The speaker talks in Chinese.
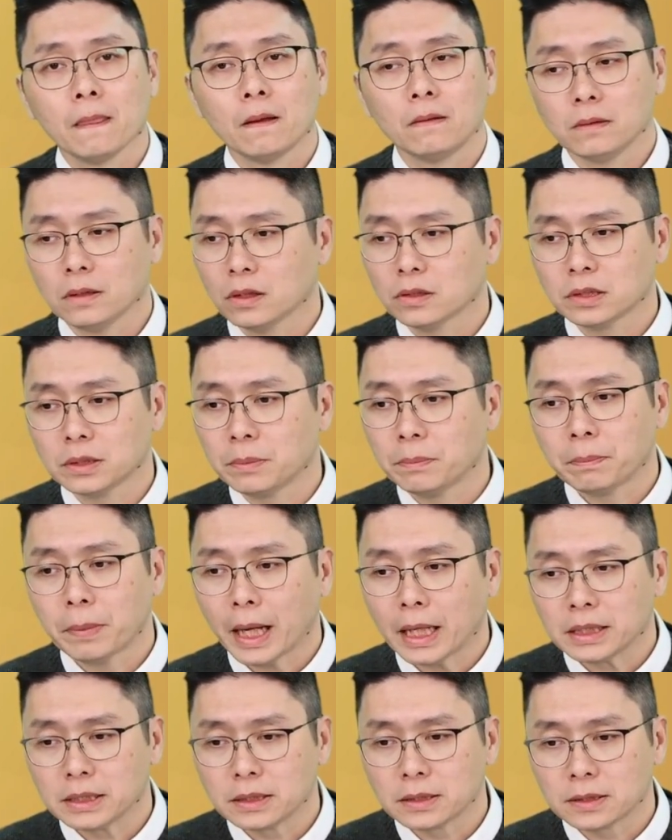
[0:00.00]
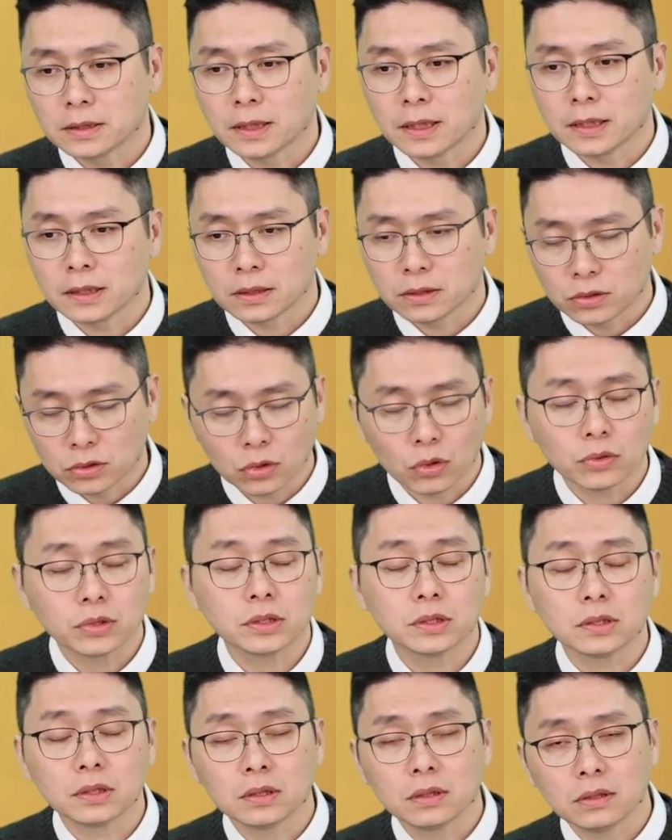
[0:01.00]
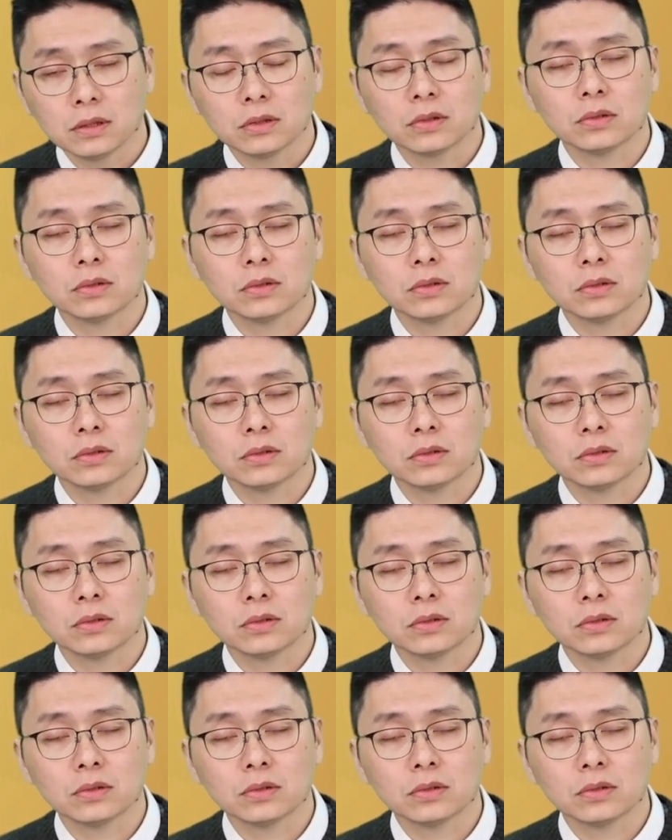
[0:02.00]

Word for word: 要胜盘一之类都是。那